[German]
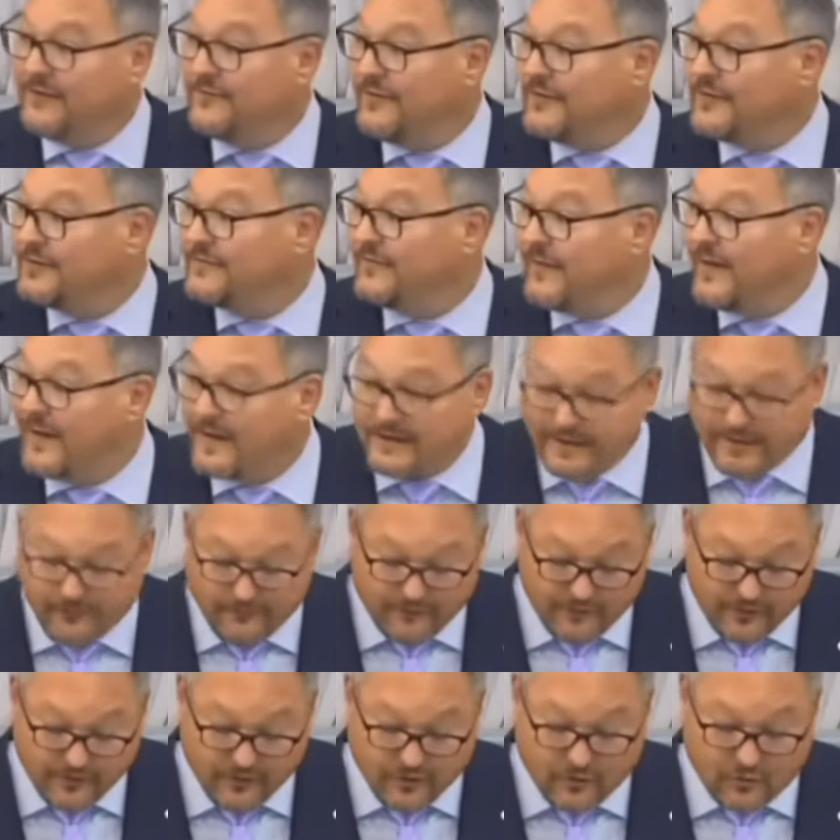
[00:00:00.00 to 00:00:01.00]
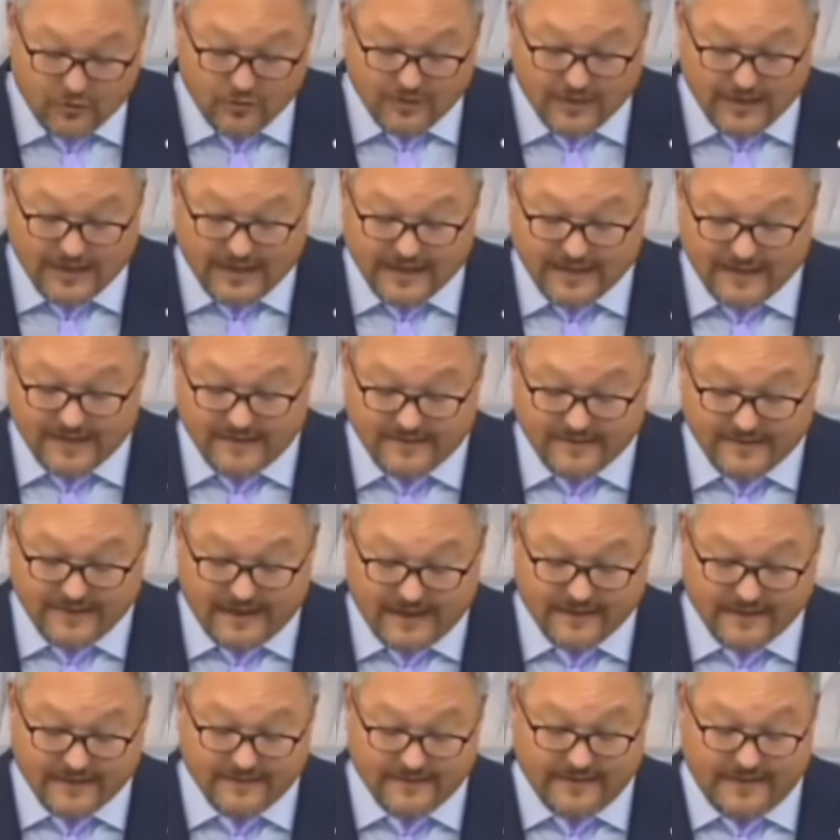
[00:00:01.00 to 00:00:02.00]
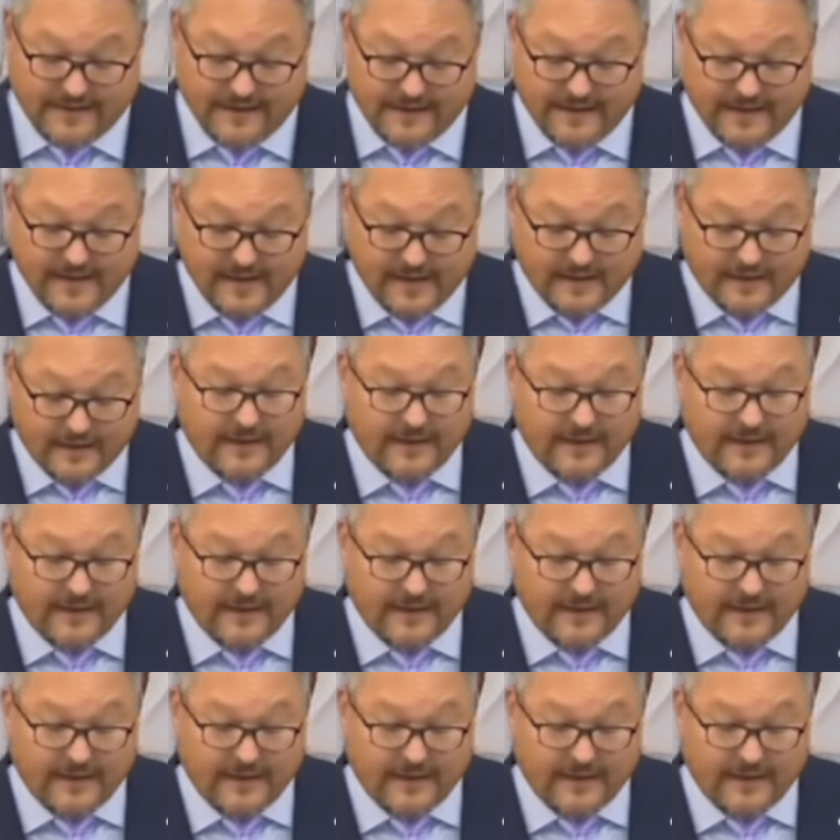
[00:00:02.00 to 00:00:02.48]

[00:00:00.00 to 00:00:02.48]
Was waren dafür die Grundlagen? Ich sage es Ihnen.